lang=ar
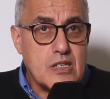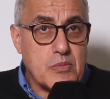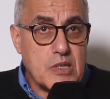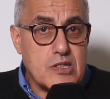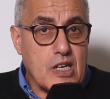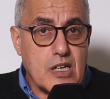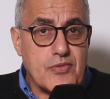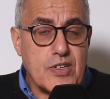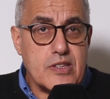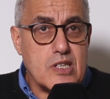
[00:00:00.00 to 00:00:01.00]
انا بغيت
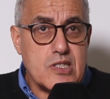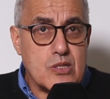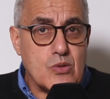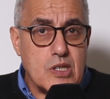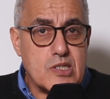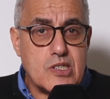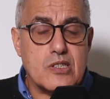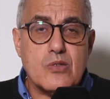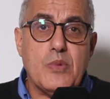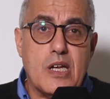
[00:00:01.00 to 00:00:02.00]
نعرف هاد الناس هادو علاش
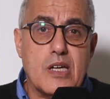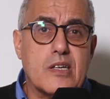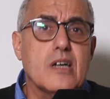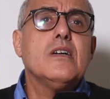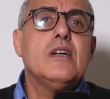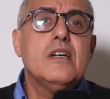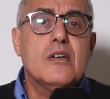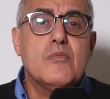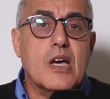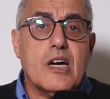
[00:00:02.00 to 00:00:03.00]
كيديروا بحال هكا
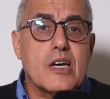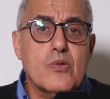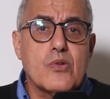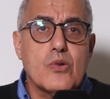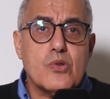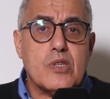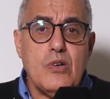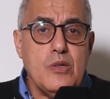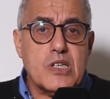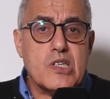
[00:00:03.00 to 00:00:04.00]
بلا قانون وتا
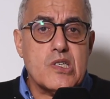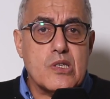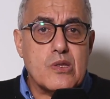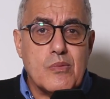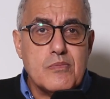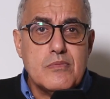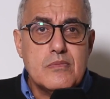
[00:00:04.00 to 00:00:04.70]
واحد ما كيشدهم